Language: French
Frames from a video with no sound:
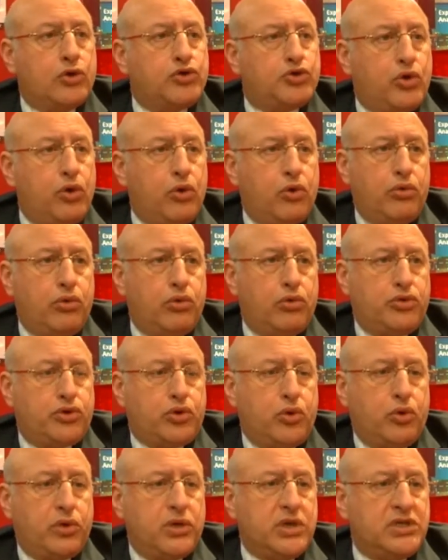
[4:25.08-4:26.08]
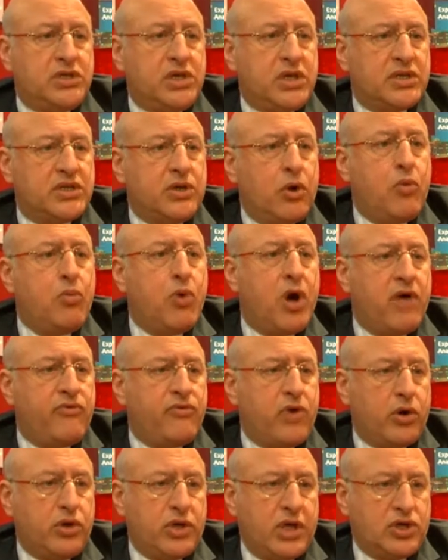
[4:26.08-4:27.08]
Ce que l'on désire, c'est au moins
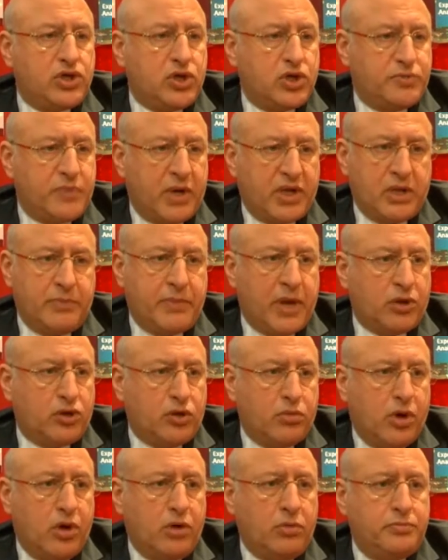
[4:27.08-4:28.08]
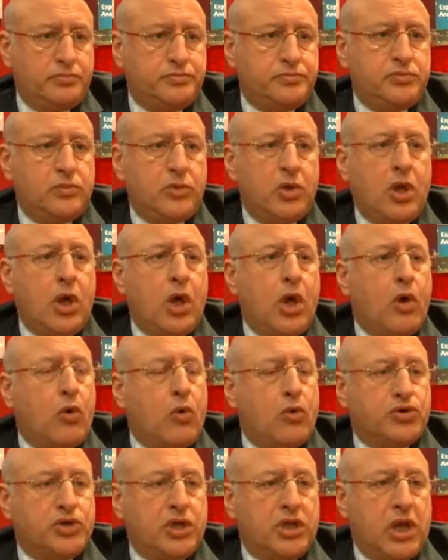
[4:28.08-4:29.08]
avoir une agence par département.
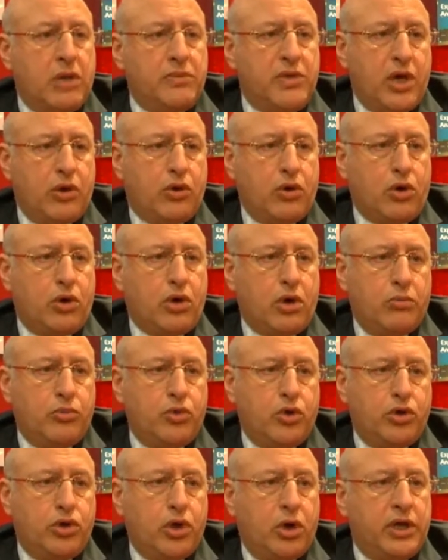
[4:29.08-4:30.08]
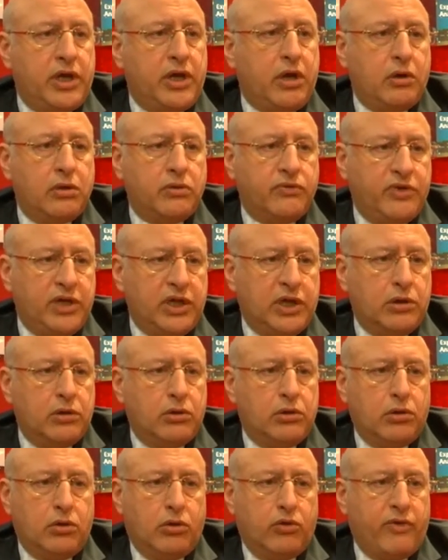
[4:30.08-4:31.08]
On sait très bien que comme dans les grandes villes,
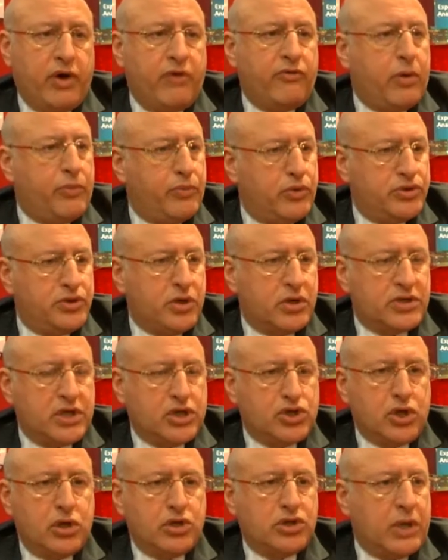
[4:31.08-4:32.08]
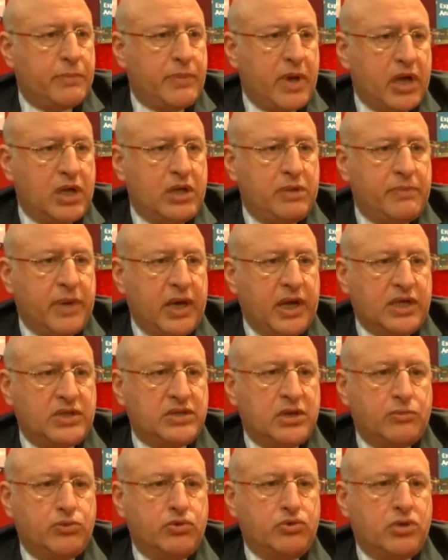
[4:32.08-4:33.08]
on va avoir plusieurs agences. À Paris, par
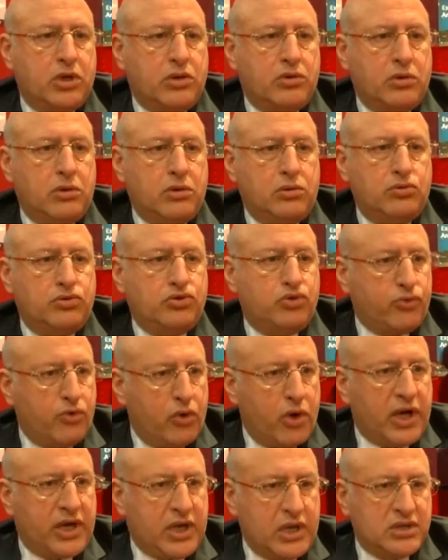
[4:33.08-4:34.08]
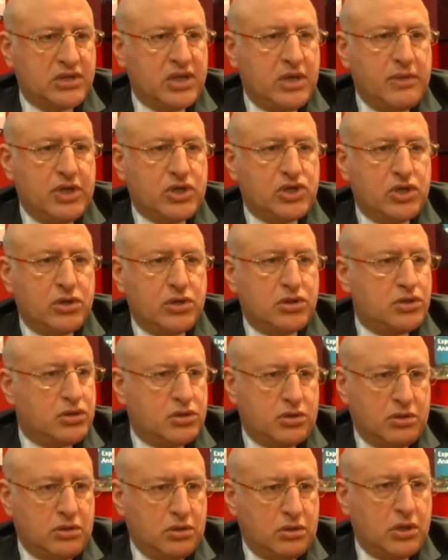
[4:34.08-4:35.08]
exemple, nous, ouvrons la 15e
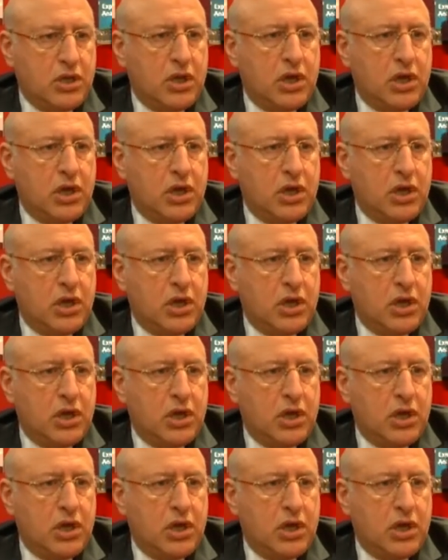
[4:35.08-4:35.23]
agence, euh,